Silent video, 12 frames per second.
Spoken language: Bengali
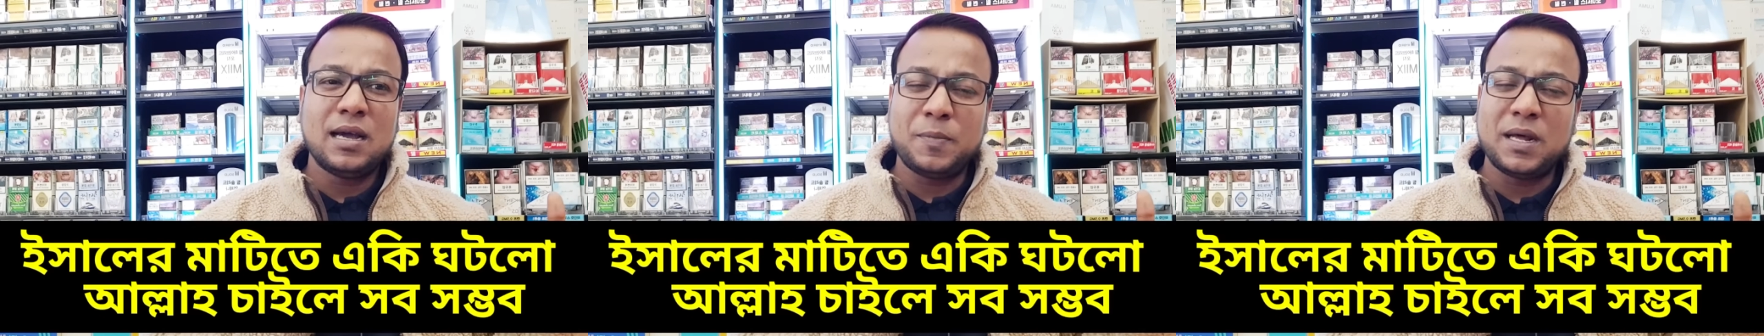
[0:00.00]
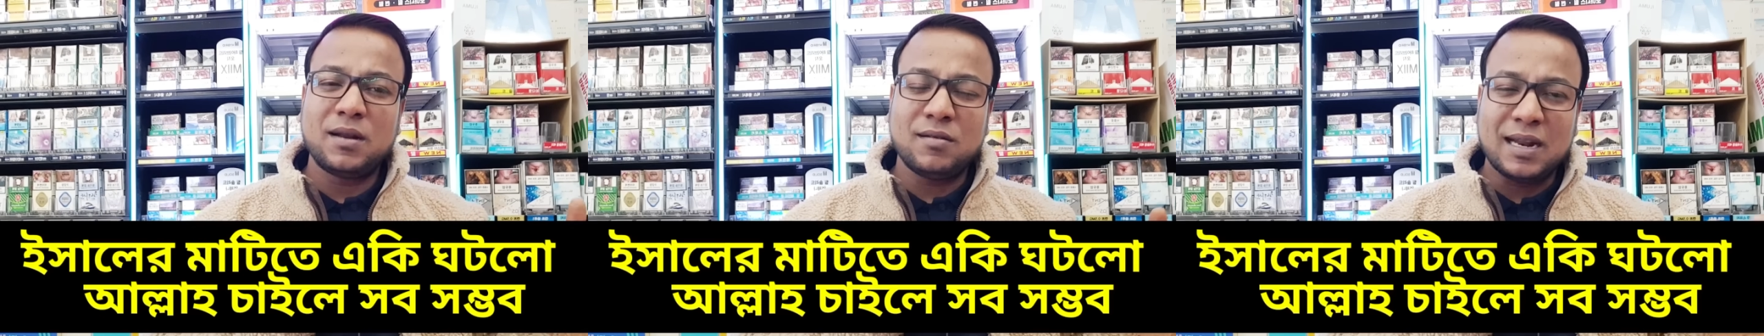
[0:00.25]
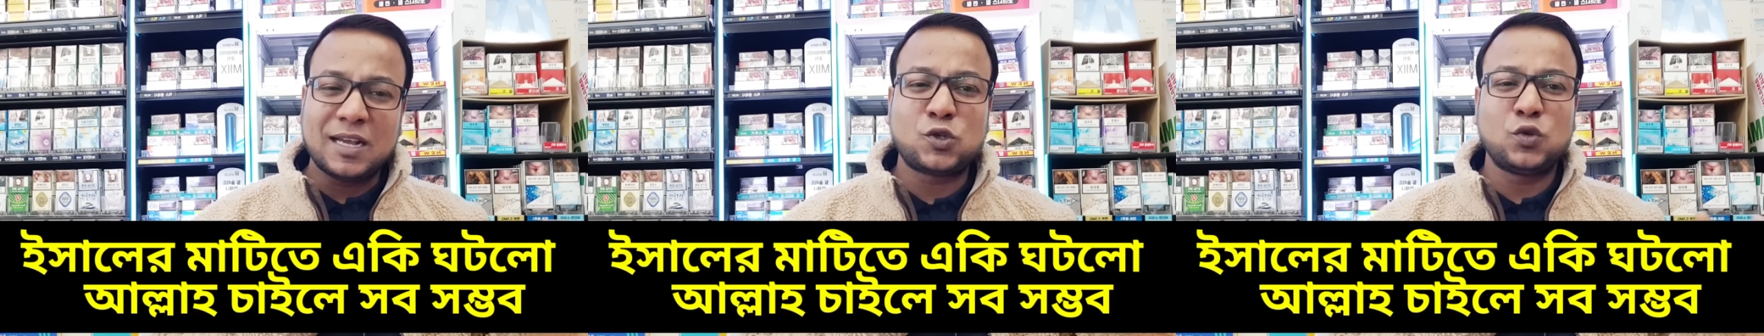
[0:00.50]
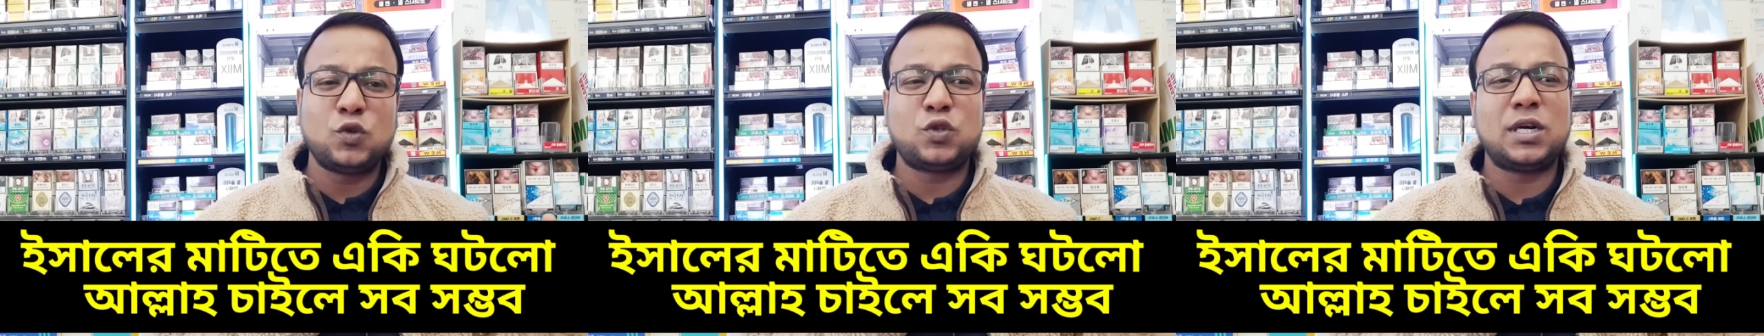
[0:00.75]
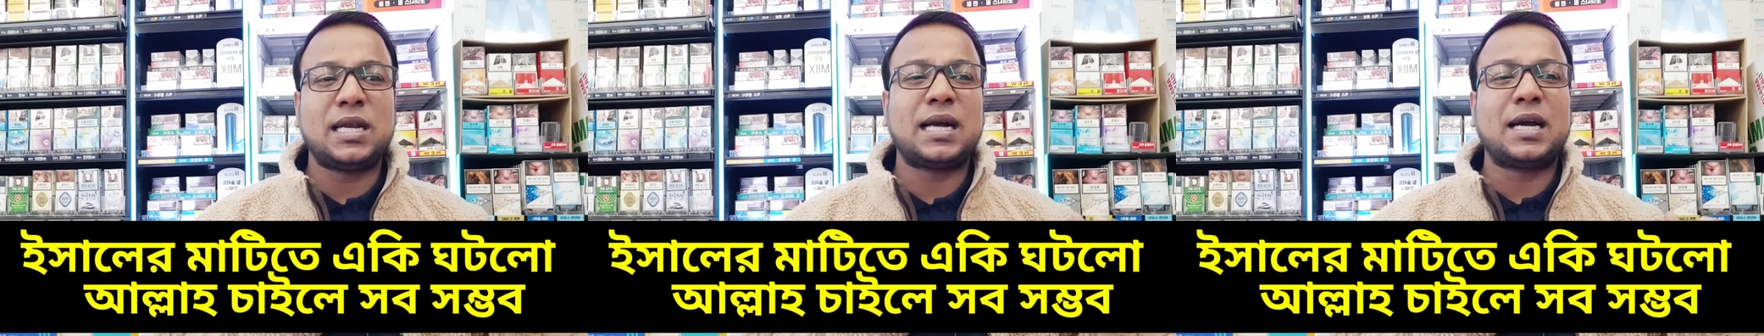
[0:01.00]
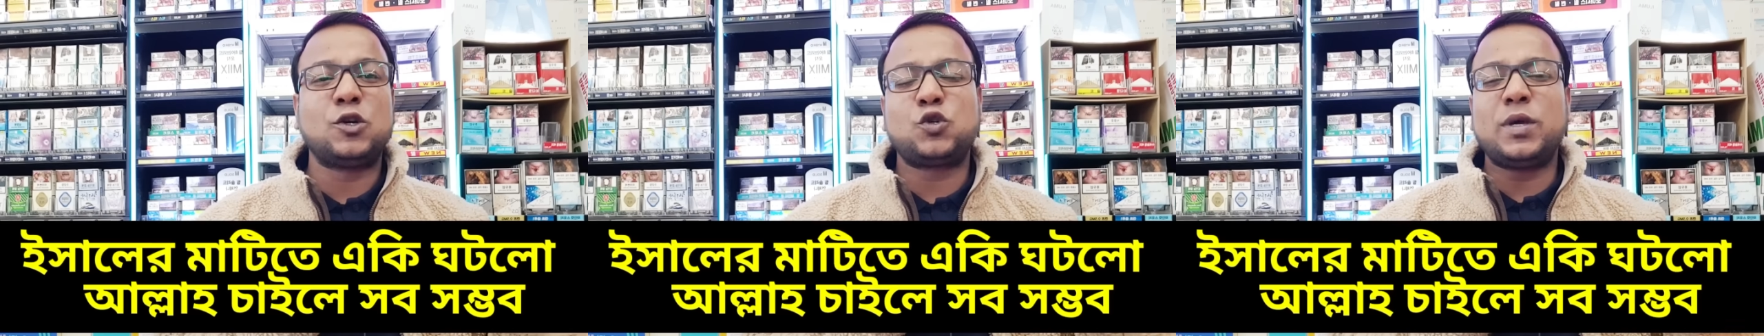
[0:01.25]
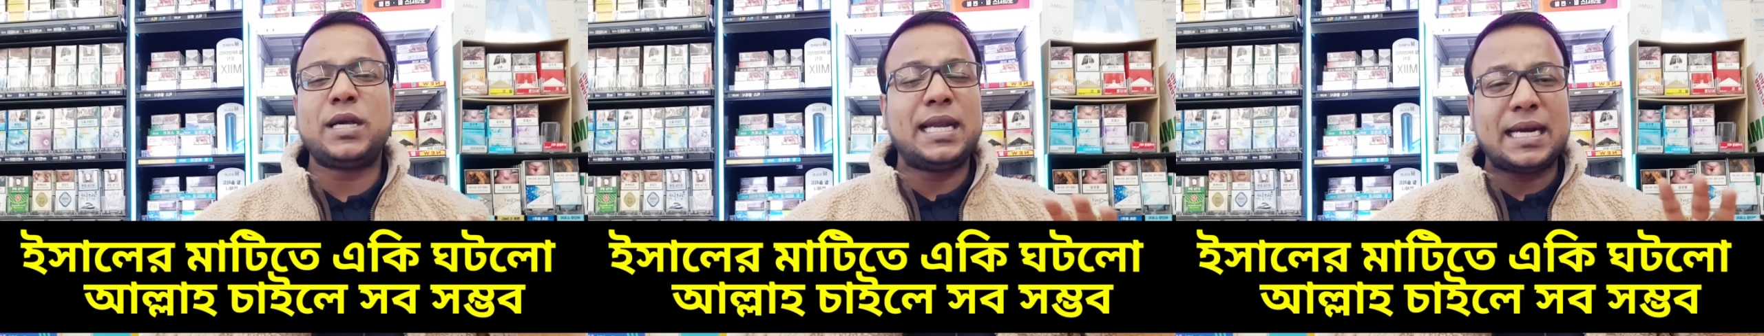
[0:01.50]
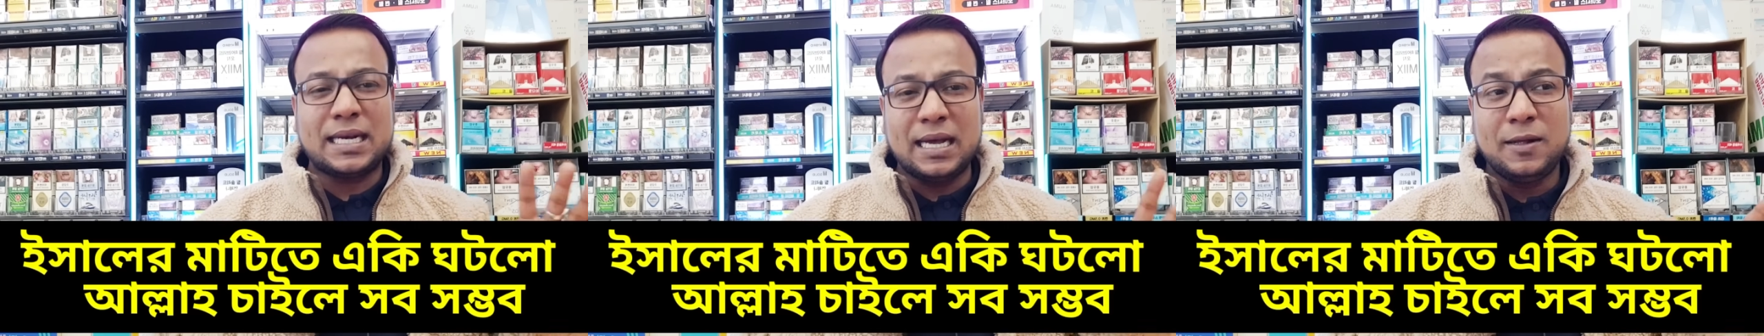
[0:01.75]
আপনার রাষ্ট্রদূতরে ডাকানো সহ
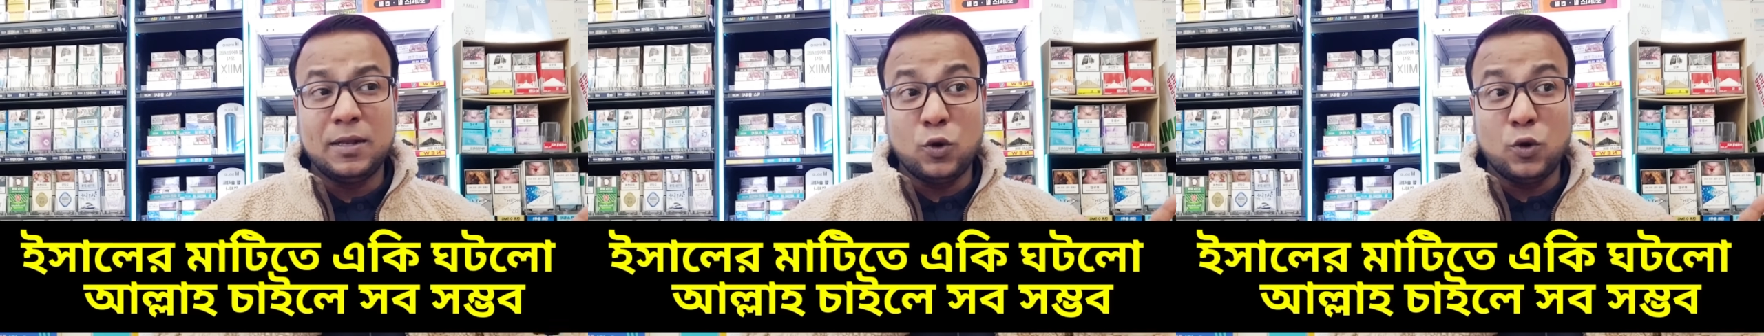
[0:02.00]
এখানে একটা